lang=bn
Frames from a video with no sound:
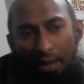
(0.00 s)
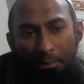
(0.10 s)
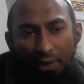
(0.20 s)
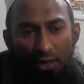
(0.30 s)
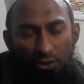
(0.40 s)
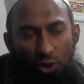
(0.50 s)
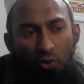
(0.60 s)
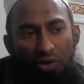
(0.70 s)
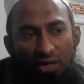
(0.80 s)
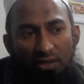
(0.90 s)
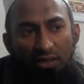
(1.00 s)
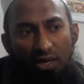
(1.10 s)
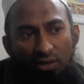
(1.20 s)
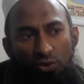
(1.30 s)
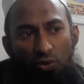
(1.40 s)
আপনি যখন
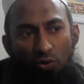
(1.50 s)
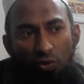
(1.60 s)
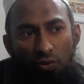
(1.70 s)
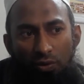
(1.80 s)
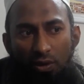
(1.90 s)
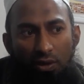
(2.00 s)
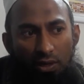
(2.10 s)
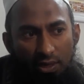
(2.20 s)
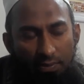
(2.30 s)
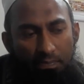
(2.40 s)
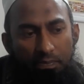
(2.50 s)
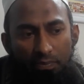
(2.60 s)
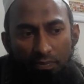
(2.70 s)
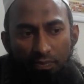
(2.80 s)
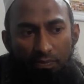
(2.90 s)
ইন্ডিয়ার জন্য
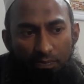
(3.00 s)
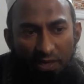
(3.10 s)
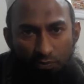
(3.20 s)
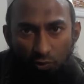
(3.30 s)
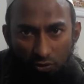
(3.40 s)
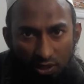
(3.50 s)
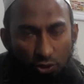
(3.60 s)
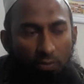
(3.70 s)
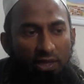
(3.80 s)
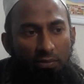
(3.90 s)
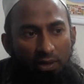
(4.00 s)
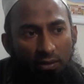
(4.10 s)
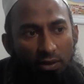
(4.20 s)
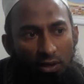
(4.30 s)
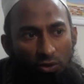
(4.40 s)
পাসপোর্টটা জমা দিবেন
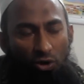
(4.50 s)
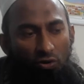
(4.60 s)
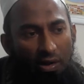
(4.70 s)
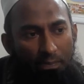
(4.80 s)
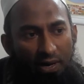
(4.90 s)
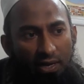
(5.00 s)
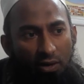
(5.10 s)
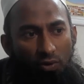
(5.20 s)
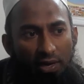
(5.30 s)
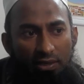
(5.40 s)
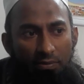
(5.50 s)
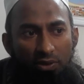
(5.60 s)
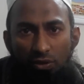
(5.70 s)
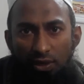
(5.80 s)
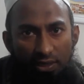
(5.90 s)
তখন আপনাকে কয়েকটা
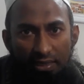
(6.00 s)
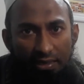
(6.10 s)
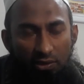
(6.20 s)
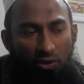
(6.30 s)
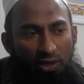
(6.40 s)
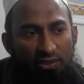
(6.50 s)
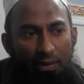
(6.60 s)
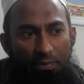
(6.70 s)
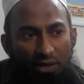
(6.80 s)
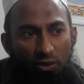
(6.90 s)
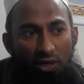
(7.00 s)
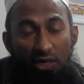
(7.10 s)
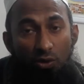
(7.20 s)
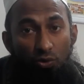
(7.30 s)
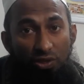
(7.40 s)
বিষয় দেখতে হয় যে আপনি আসলে
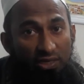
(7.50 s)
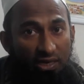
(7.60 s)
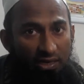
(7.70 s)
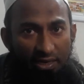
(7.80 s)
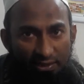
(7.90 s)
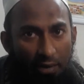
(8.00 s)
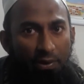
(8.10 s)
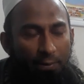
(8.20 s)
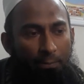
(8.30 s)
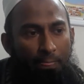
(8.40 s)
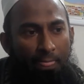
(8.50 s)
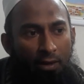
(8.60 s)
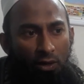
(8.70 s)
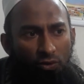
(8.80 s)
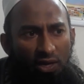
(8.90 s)
কি উদ্দেশ্যে ইন্ডিয়া যাবেন
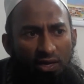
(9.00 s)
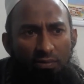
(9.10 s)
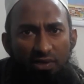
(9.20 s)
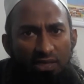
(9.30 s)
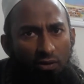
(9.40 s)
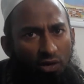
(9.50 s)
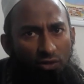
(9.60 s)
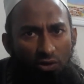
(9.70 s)
তো এখানে ভিসার অনেক